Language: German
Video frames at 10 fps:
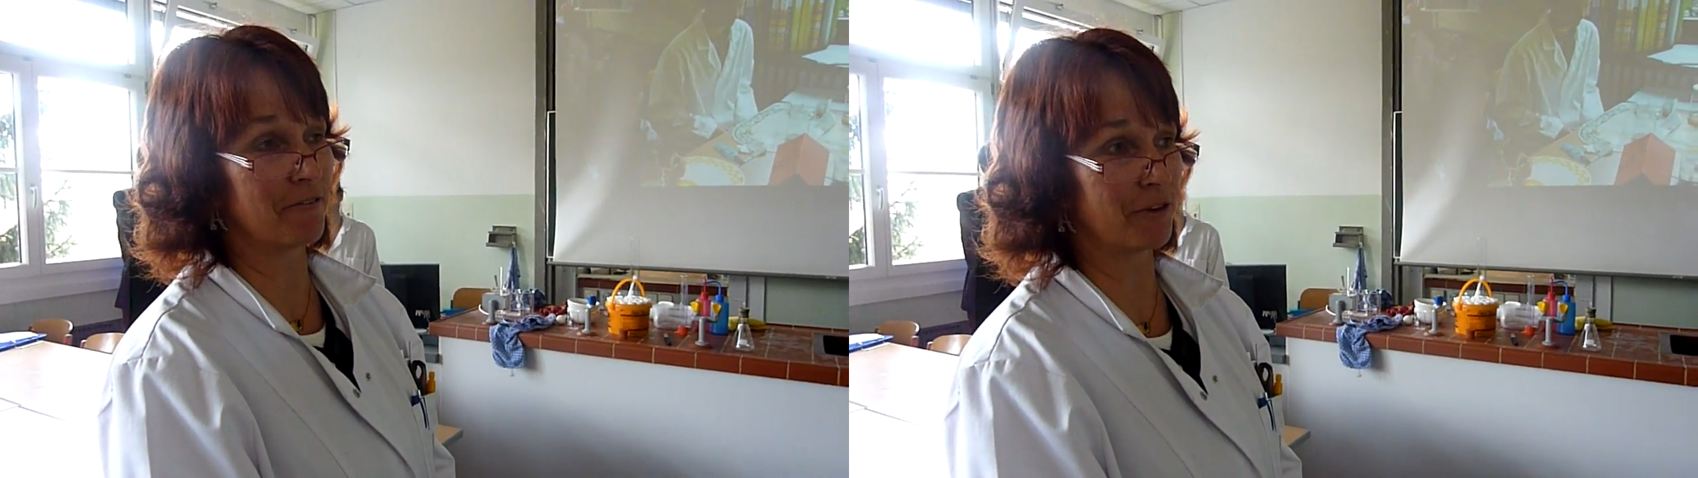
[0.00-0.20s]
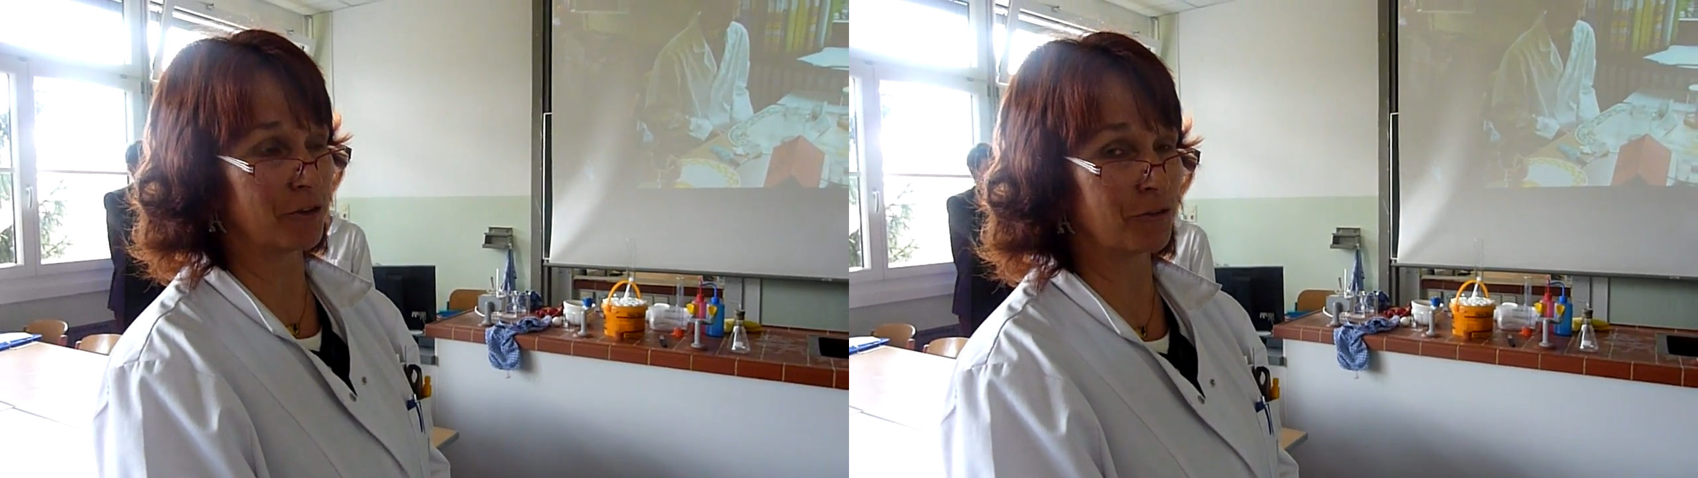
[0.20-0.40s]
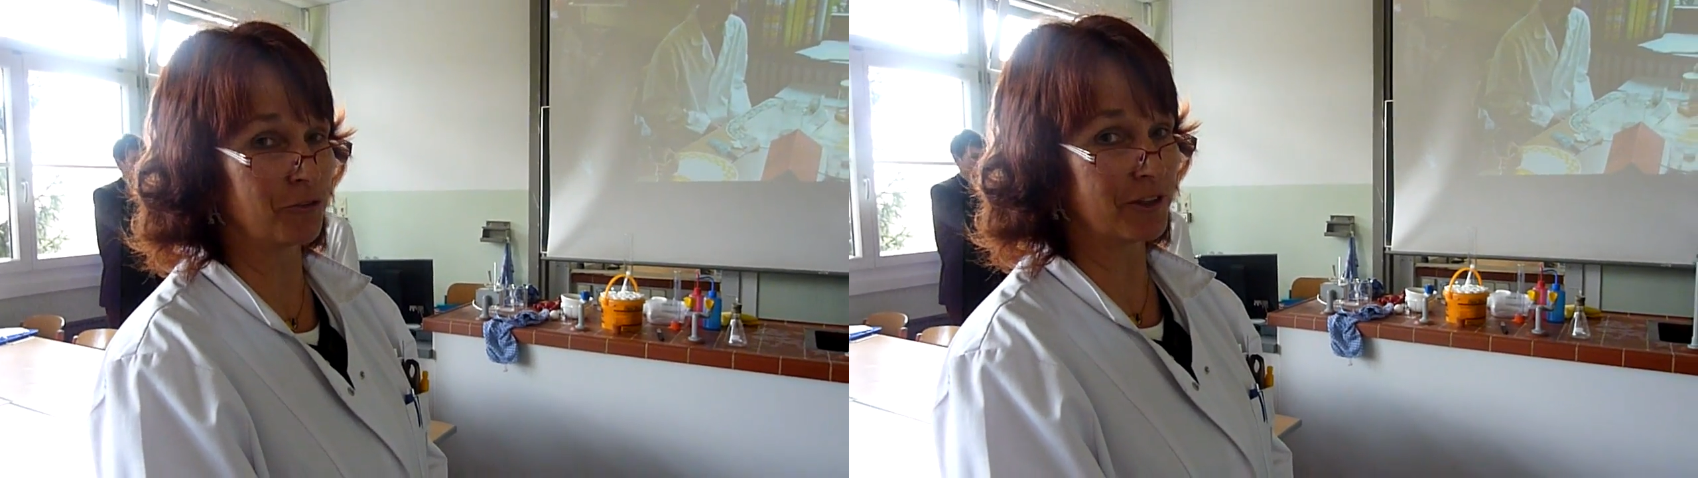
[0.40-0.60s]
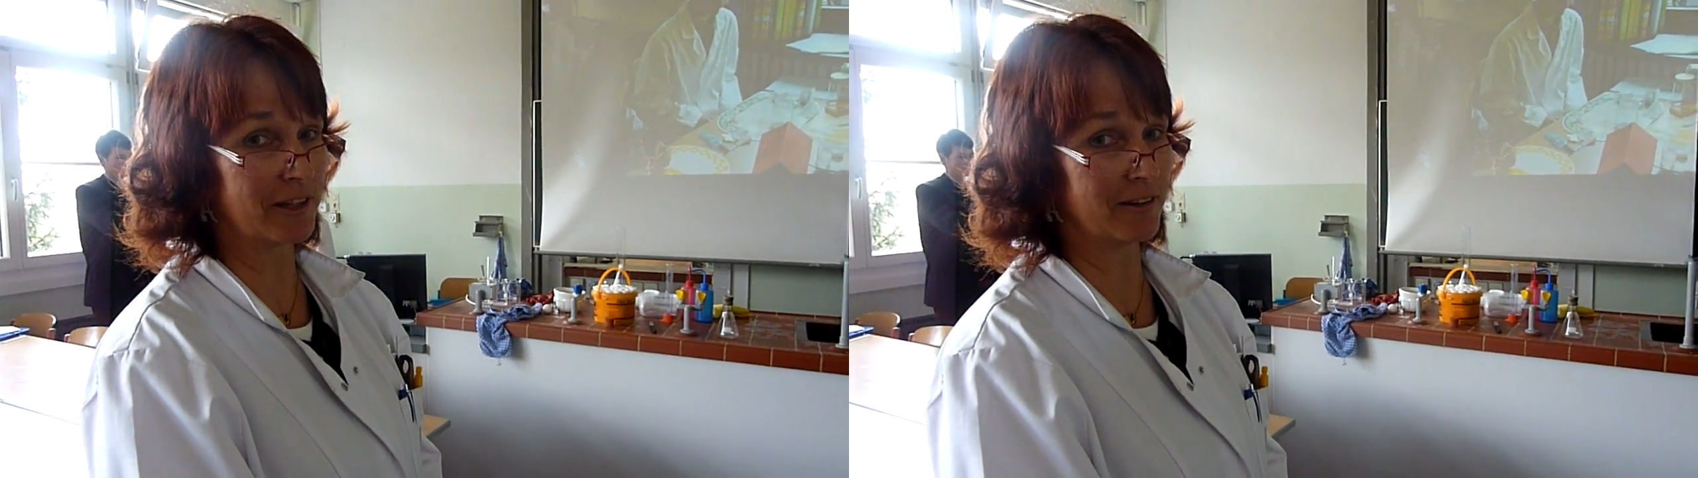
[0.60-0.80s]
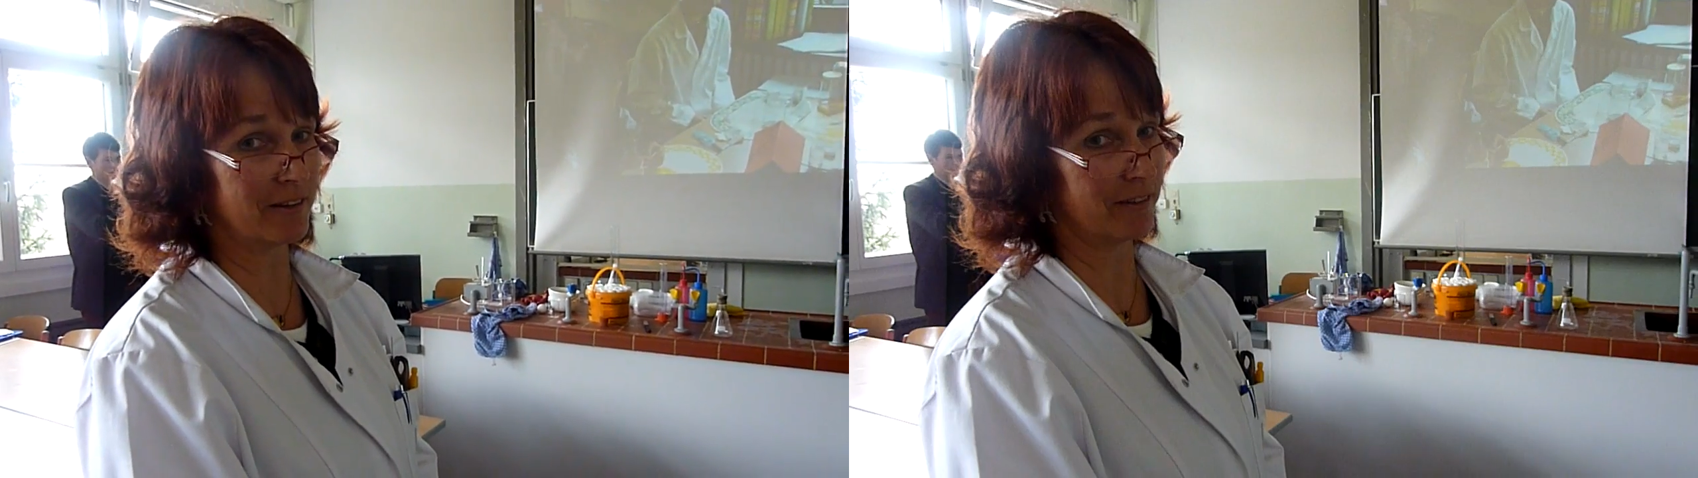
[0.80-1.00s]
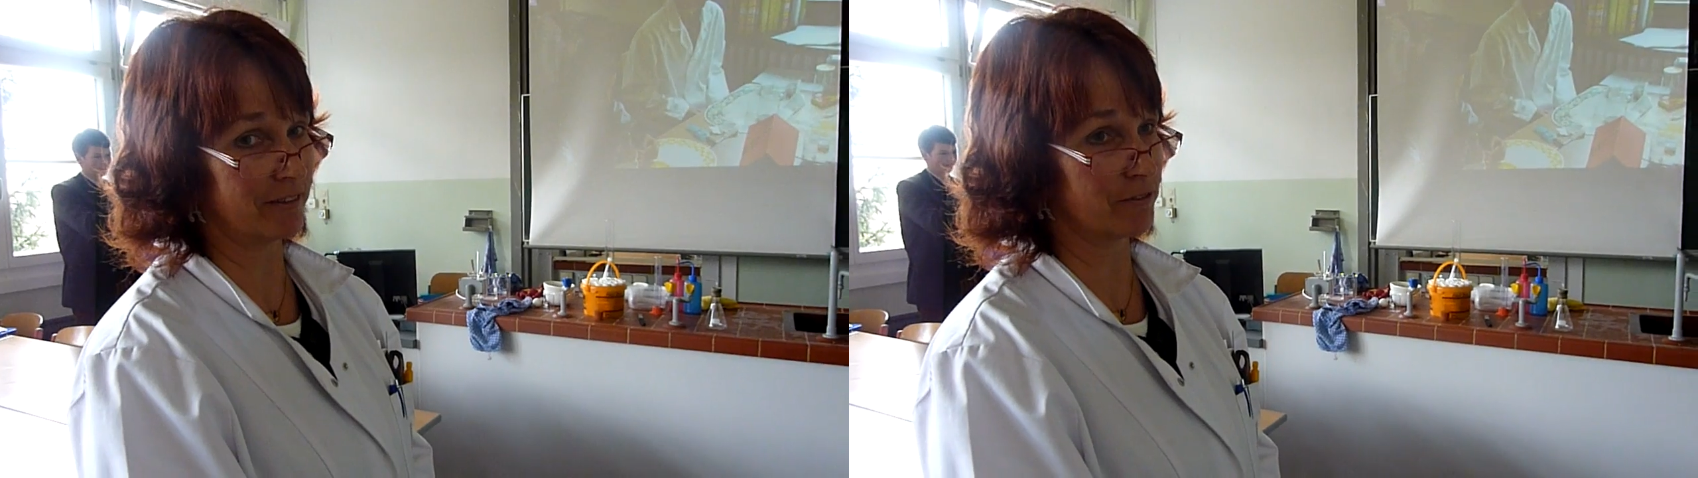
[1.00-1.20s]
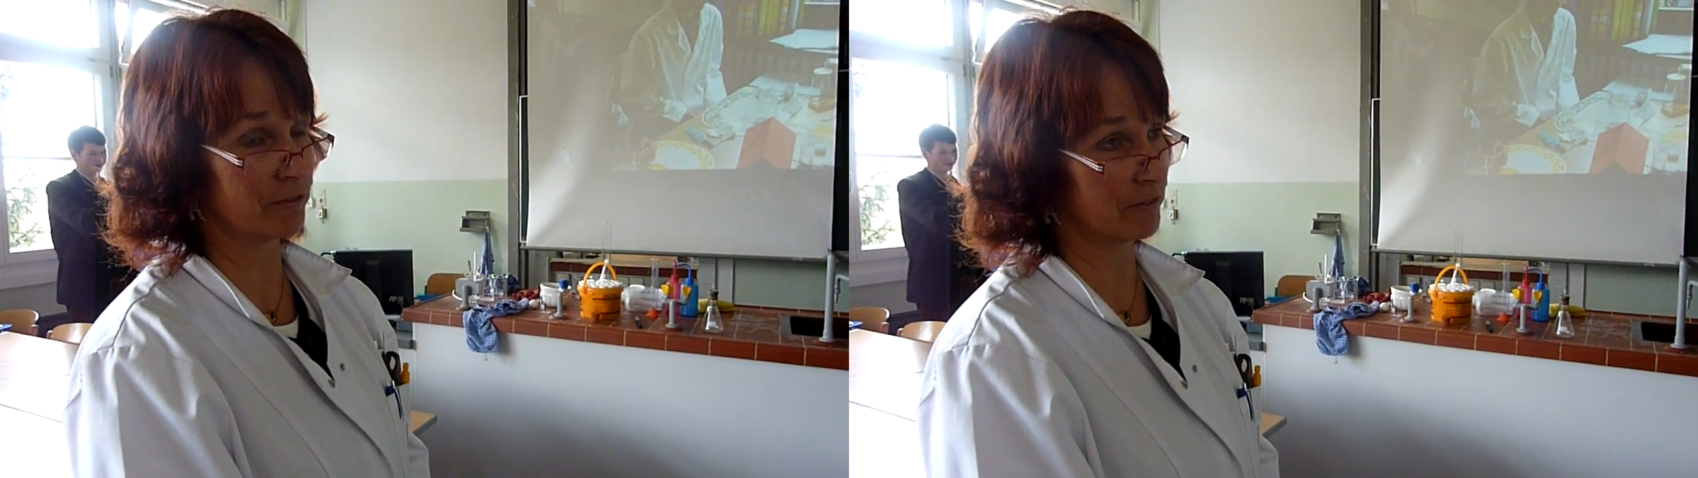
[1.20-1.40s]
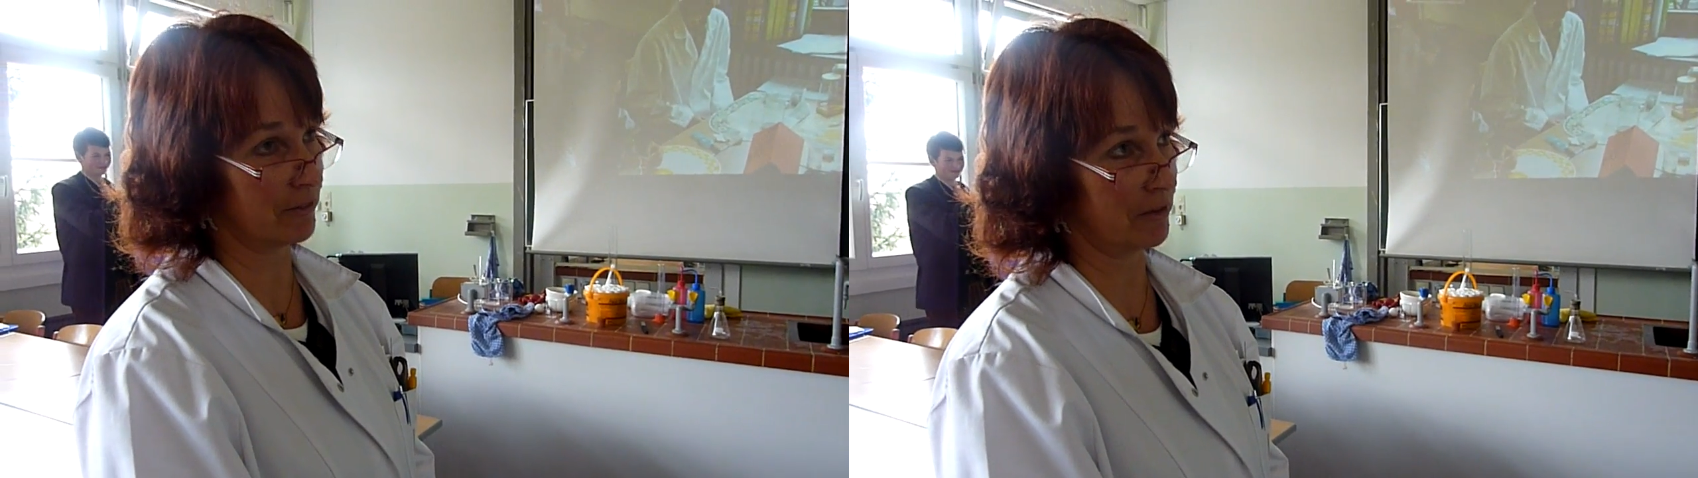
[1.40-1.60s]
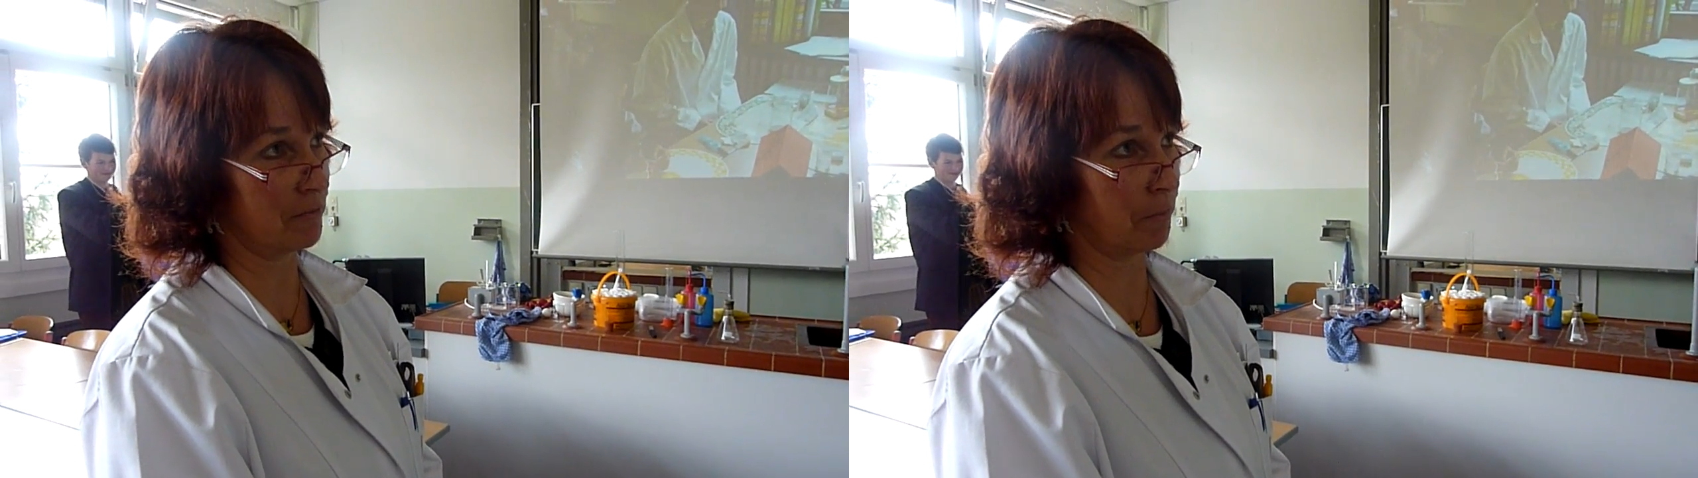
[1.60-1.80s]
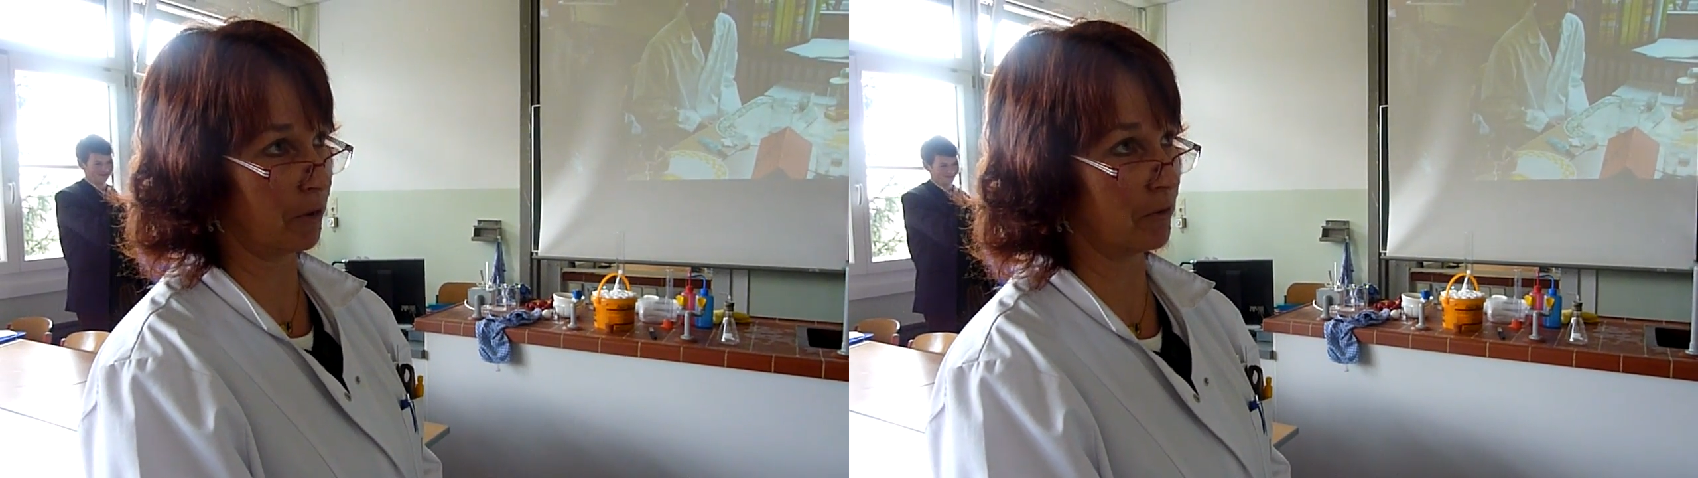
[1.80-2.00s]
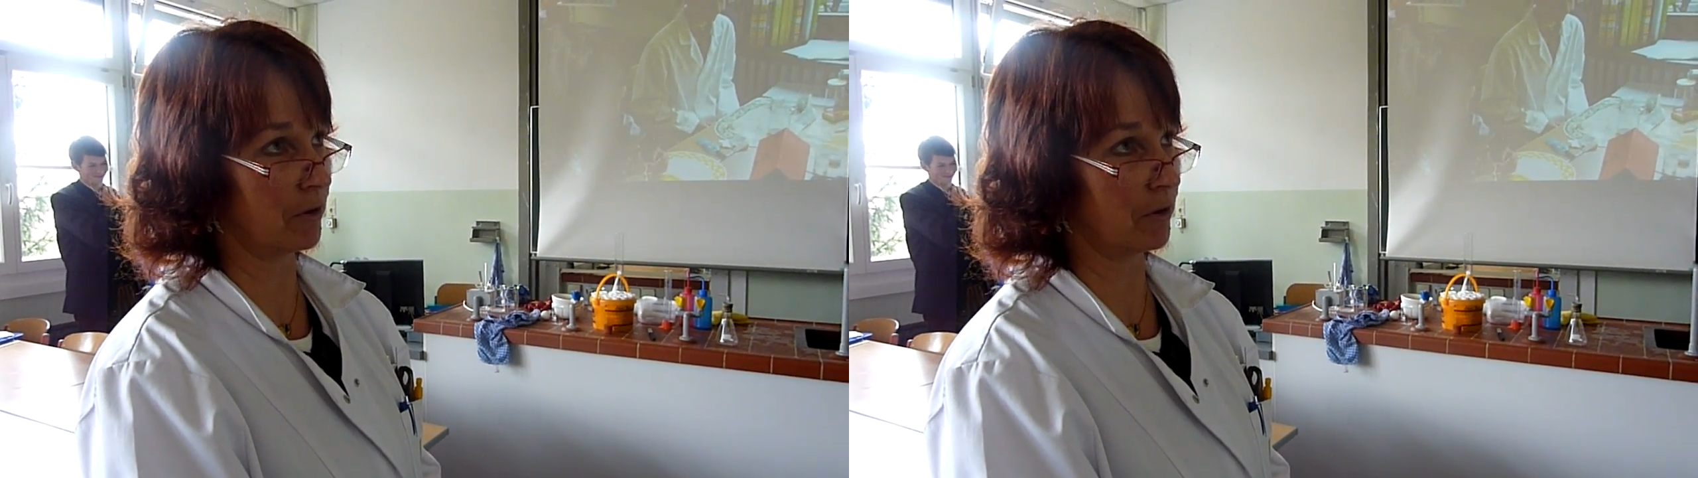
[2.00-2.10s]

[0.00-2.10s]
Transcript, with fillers: verdünnte mhm äh,